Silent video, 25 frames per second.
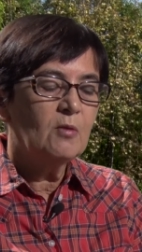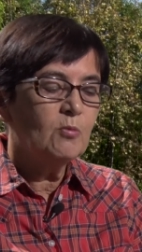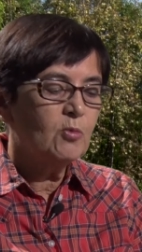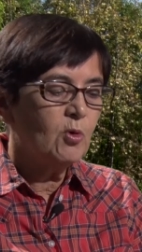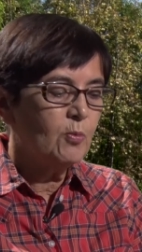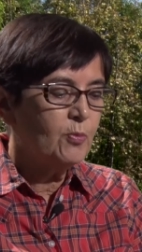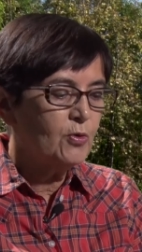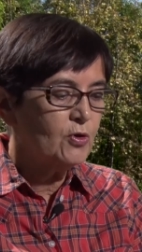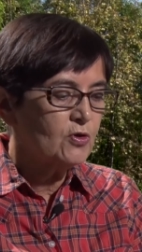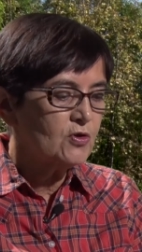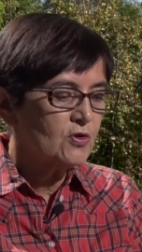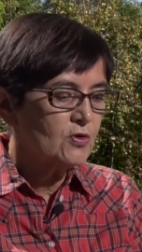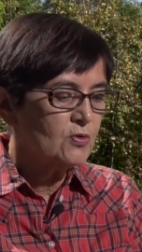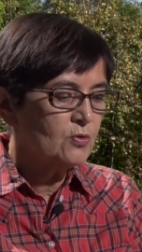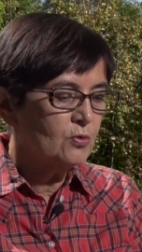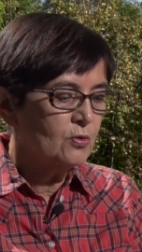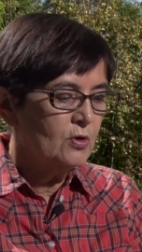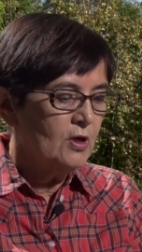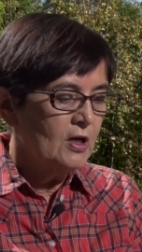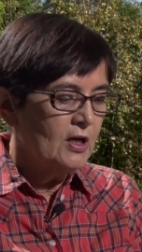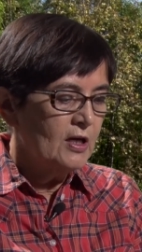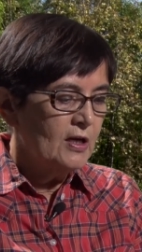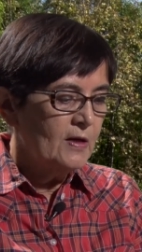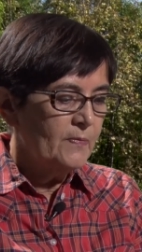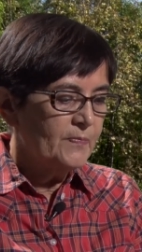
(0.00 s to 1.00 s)
Po prostu
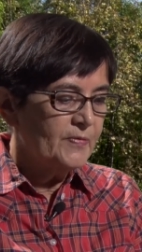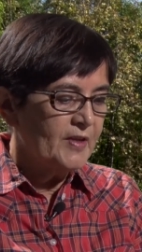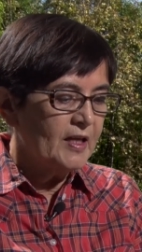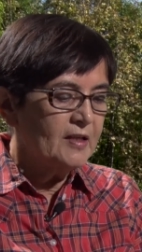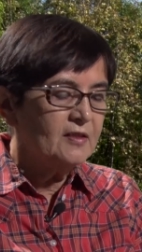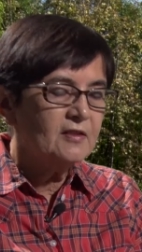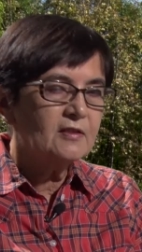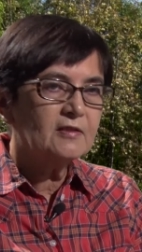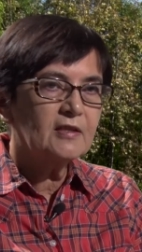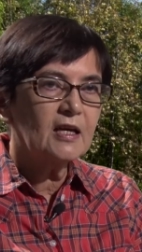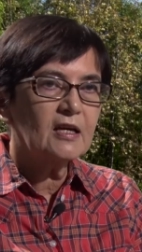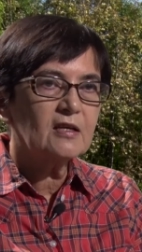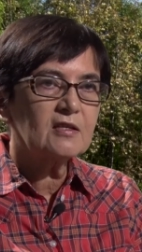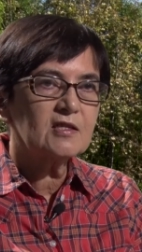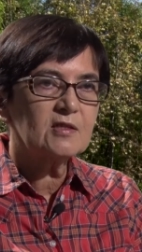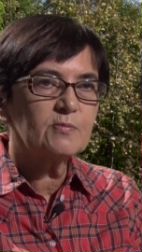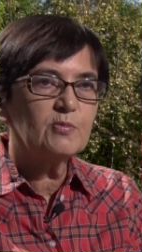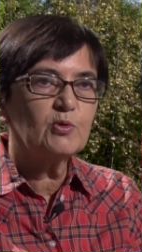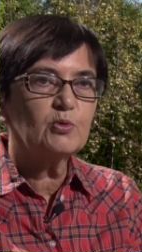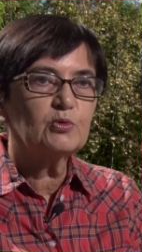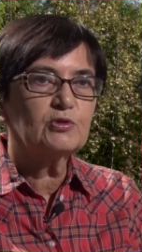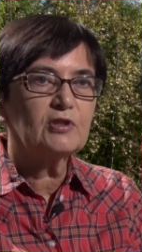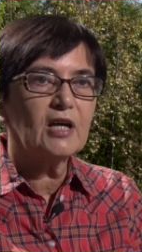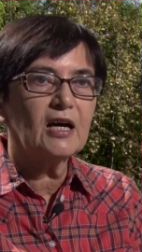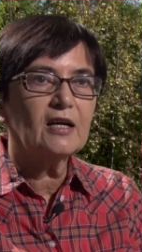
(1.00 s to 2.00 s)
ten tekst
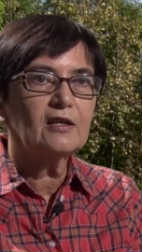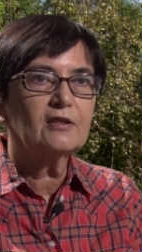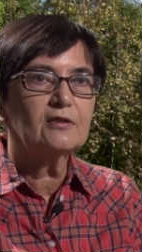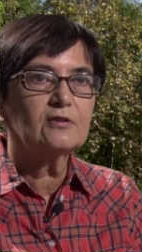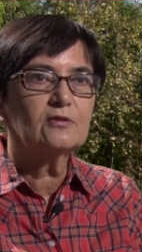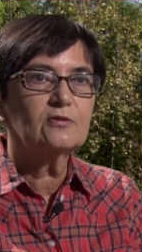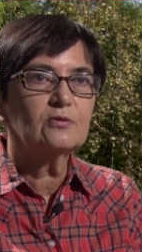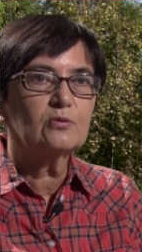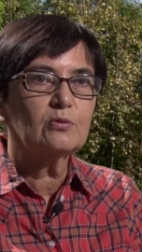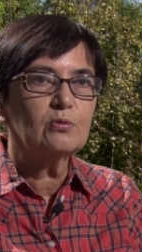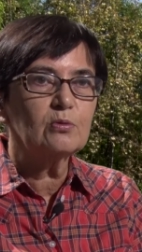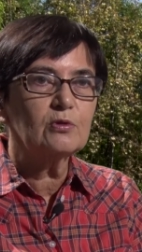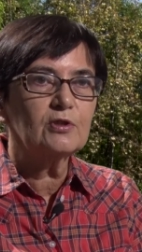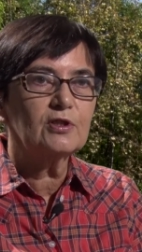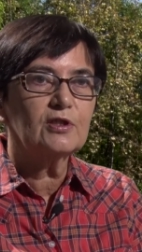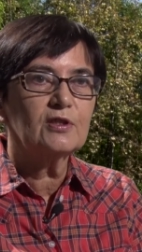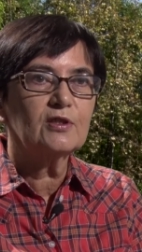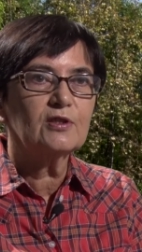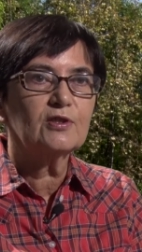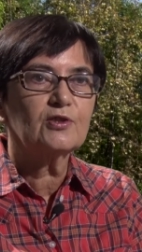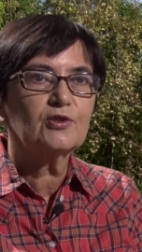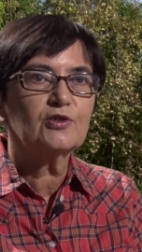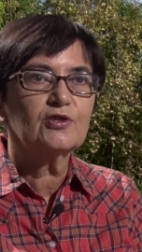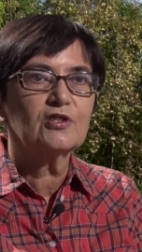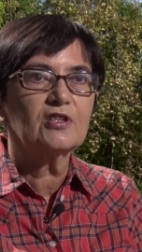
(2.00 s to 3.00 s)
był tak
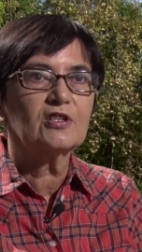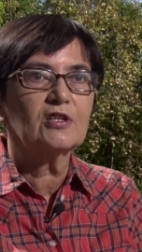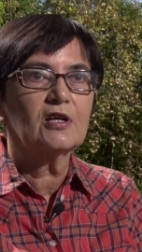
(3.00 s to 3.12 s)
długi, że